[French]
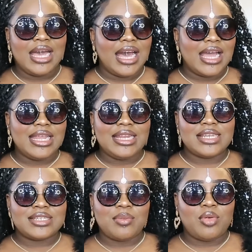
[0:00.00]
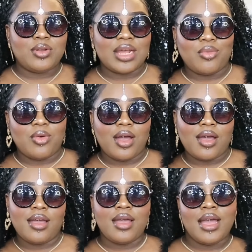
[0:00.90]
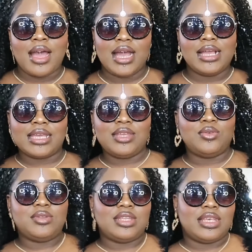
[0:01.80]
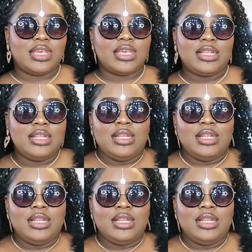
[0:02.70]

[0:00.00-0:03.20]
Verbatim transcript: allez déjà prendre à boire à grignoter.